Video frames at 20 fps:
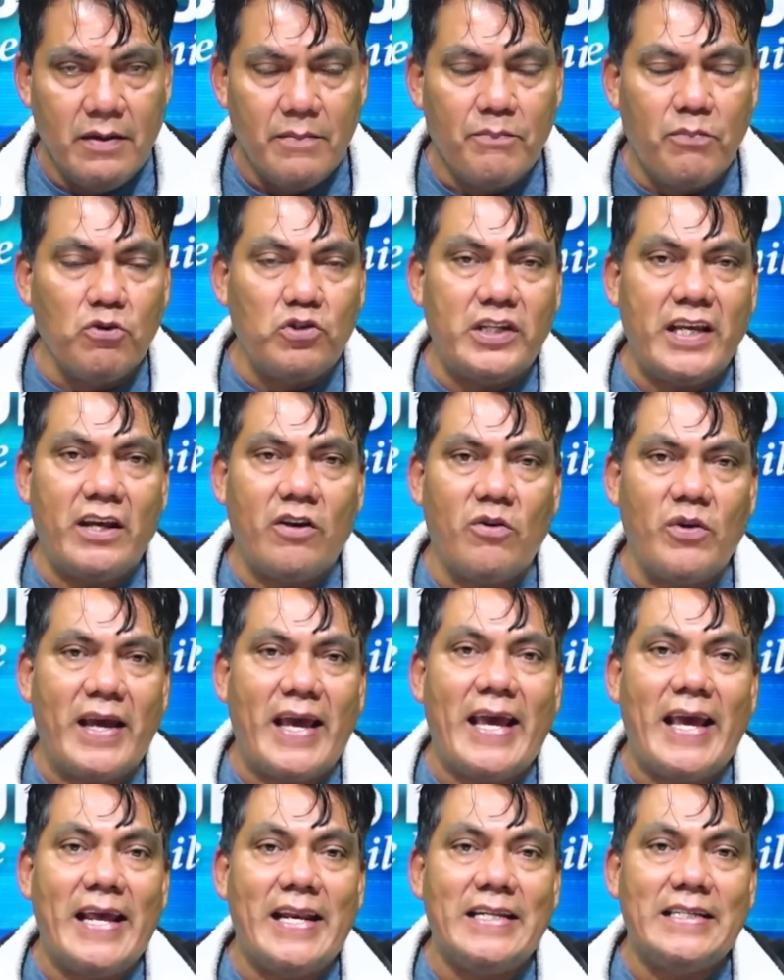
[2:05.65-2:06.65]
pusieron
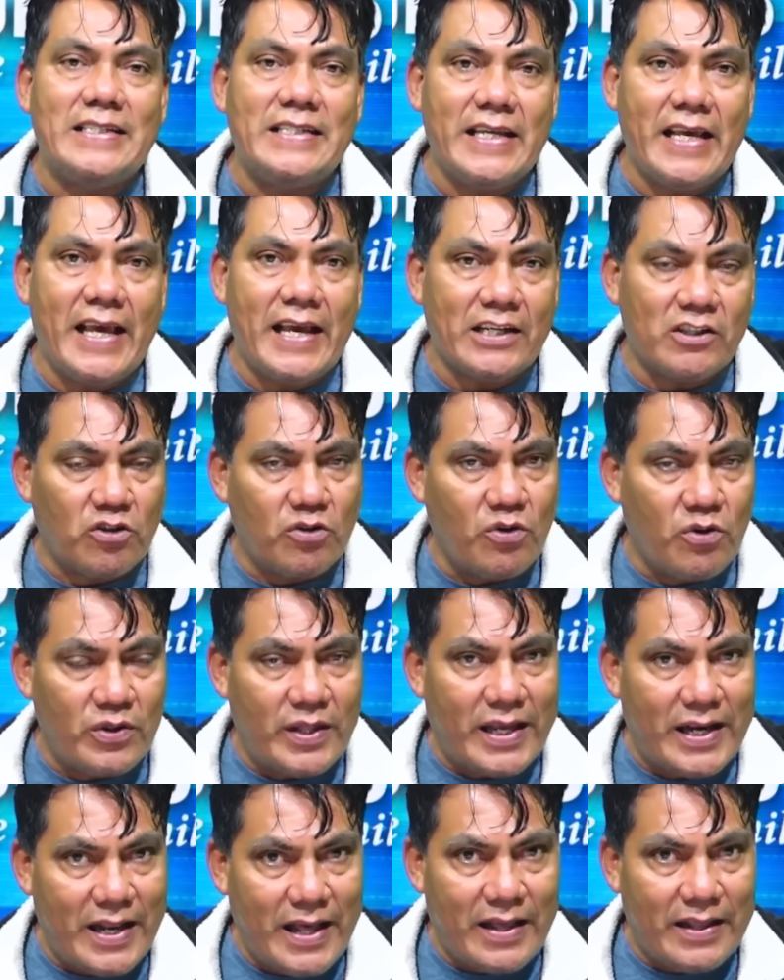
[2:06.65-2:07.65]
el riesgo
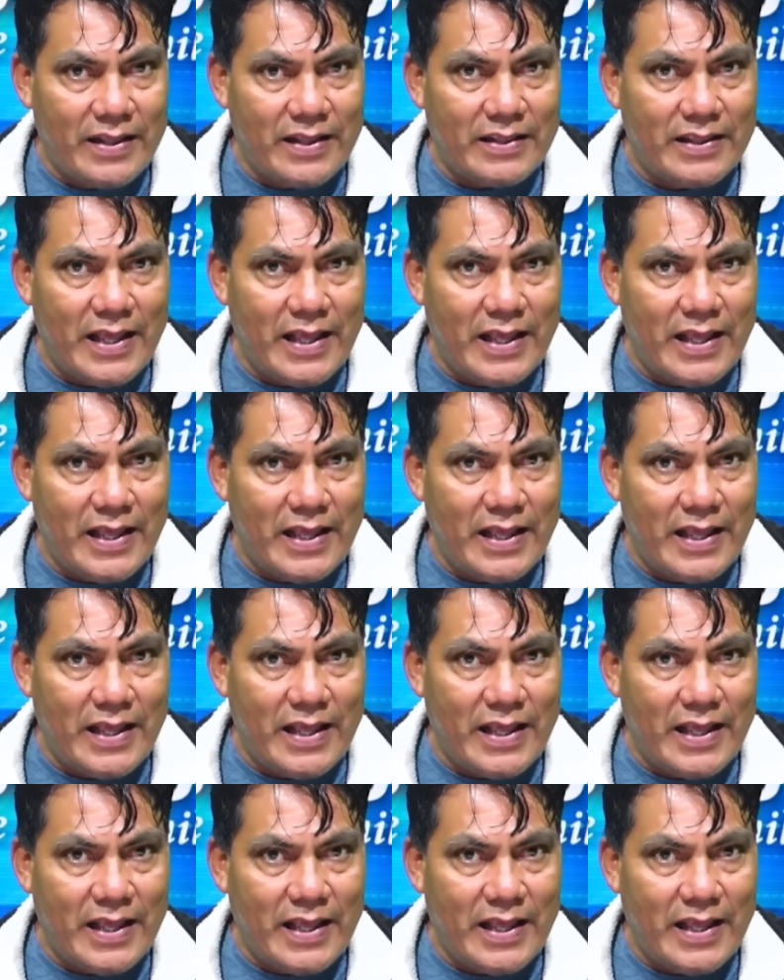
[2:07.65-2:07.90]
de, la,